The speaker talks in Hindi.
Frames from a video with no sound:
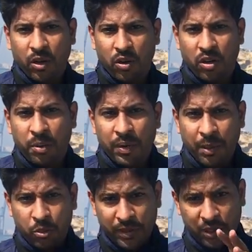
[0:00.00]
और मैं
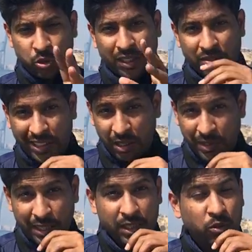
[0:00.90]
आपको बस एक छोटा सा वाक्य
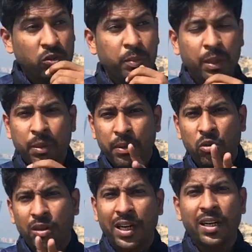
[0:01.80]
बताना चाहता हूँ जो अभी अभी
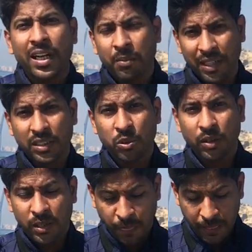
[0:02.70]
बिल्कुल करंटली हमारे साथ हुआ